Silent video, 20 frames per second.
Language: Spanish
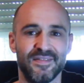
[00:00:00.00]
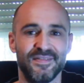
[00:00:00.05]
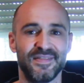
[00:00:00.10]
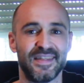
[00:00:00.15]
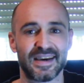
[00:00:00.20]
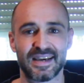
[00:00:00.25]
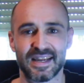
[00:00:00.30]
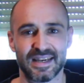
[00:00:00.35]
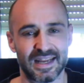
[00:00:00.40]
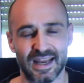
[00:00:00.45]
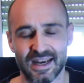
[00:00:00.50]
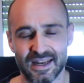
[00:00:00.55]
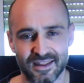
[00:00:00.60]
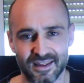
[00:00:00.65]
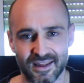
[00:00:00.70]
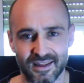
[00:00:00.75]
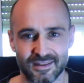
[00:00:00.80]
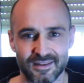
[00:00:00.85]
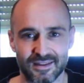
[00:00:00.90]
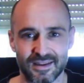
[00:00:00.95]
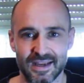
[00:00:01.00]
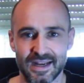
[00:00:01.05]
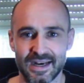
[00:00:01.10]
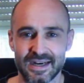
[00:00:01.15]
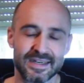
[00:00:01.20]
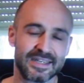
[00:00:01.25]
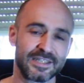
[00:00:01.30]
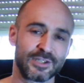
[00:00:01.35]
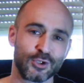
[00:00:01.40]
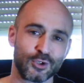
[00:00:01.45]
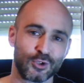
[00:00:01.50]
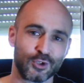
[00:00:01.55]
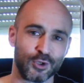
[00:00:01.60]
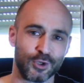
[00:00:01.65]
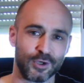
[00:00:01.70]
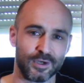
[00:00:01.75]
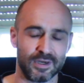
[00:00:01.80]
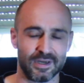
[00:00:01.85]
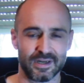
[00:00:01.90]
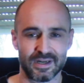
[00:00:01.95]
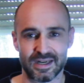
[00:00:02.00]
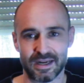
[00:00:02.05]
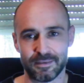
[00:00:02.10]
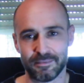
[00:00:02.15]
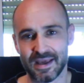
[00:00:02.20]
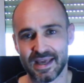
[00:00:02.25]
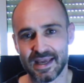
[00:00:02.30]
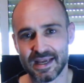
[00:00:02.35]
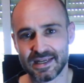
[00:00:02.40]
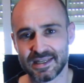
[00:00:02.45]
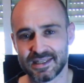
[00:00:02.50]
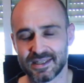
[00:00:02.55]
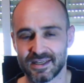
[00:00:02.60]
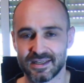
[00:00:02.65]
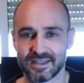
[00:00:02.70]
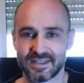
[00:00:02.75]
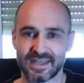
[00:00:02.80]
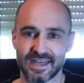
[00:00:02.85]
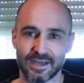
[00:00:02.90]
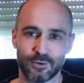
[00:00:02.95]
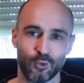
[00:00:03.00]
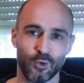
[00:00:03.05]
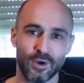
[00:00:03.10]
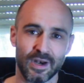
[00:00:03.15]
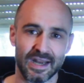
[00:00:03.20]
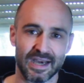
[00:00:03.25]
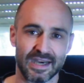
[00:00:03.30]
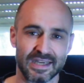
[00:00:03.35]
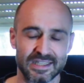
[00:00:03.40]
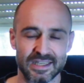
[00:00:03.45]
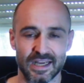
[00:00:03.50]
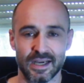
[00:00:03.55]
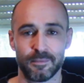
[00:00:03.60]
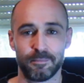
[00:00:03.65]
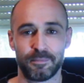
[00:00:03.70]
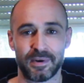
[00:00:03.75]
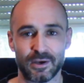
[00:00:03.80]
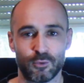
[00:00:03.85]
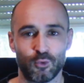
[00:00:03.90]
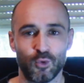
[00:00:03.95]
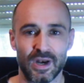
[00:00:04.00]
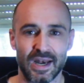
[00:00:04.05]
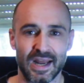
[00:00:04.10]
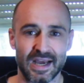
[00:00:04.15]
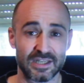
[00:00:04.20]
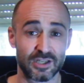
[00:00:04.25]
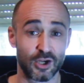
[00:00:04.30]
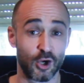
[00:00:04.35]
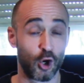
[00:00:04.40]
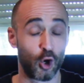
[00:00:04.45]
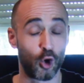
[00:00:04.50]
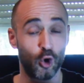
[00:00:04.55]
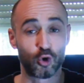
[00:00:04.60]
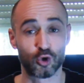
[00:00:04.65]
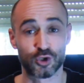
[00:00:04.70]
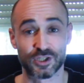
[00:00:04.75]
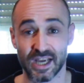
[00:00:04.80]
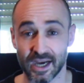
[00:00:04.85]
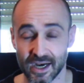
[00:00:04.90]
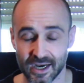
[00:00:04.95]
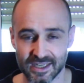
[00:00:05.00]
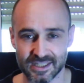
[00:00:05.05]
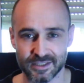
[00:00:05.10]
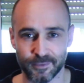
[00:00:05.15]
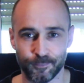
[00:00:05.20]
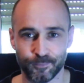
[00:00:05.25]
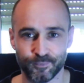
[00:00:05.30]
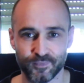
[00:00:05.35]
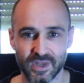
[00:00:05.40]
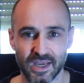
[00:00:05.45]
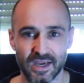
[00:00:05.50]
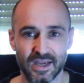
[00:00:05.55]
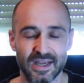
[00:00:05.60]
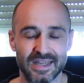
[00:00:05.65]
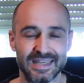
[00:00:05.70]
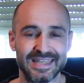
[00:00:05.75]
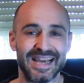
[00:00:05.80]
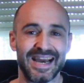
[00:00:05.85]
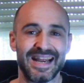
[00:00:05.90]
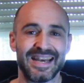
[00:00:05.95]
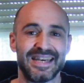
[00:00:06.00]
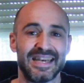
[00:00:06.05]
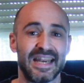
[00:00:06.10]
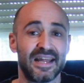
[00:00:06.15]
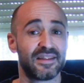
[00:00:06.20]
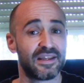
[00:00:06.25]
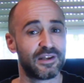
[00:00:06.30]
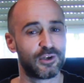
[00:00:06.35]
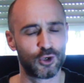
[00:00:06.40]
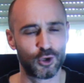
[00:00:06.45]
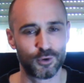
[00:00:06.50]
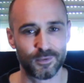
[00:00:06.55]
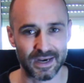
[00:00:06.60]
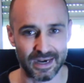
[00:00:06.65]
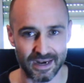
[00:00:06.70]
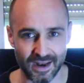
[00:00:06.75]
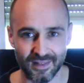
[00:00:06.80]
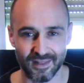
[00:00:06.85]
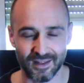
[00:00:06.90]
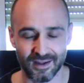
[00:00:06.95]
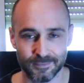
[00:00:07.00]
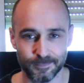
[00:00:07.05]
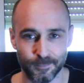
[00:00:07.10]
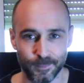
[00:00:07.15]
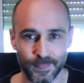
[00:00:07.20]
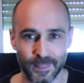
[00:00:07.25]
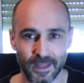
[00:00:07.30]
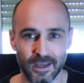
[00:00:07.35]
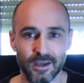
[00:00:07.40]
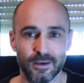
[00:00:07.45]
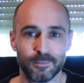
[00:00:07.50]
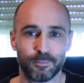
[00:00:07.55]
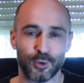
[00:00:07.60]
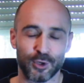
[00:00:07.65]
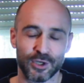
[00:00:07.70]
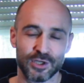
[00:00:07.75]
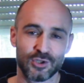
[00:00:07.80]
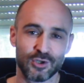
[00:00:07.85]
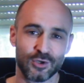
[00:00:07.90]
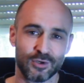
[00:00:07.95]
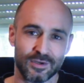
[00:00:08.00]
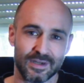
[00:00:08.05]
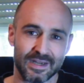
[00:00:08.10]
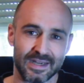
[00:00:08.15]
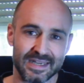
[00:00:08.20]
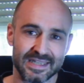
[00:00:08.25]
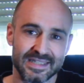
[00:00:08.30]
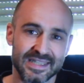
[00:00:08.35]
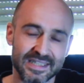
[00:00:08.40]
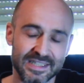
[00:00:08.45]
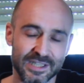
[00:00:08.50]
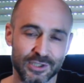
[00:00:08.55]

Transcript: de genialidad. El resto son remakes, secuelas, precuelas o sagas. Ya nadie innova nada. Por eso, estas